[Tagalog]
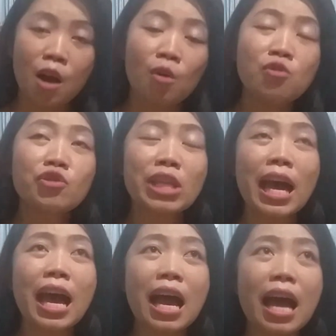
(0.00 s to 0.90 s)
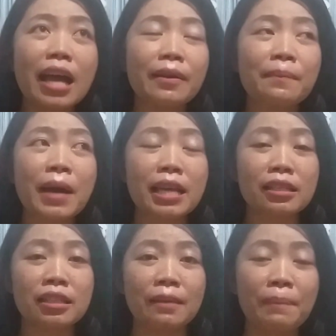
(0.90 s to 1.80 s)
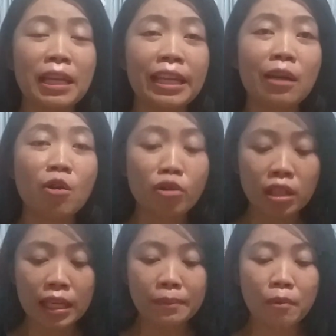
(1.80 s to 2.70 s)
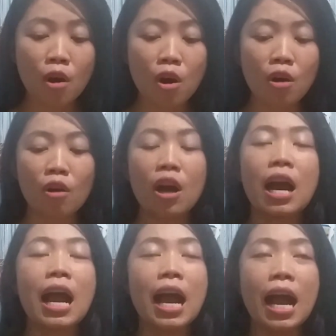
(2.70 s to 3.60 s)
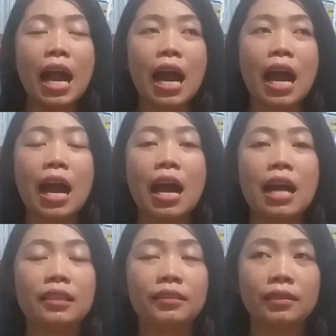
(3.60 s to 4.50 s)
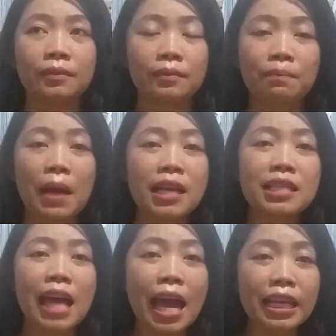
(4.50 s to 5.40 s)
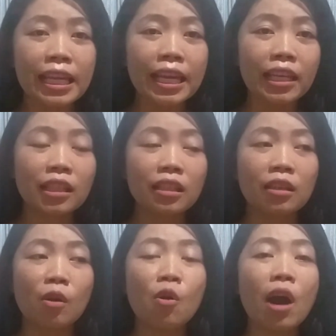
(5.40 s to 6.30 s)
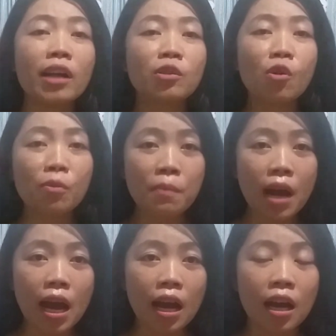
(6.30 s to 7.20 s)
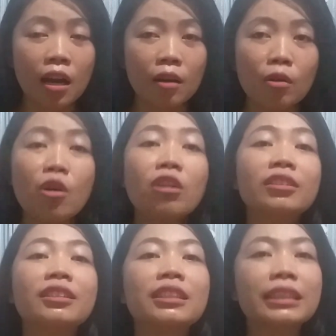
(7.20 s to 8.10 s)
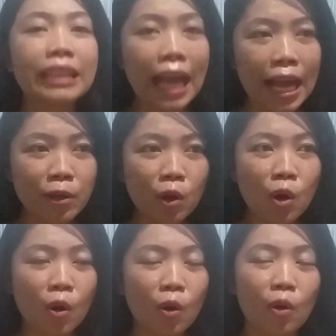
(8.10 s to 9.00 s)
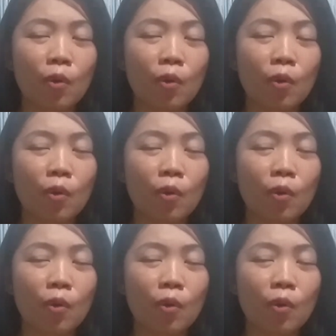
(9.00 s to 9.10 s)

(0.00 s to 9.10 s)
Unsa ang mas pilion nimo? Ang pagsalig o ang gugma? Og ngano?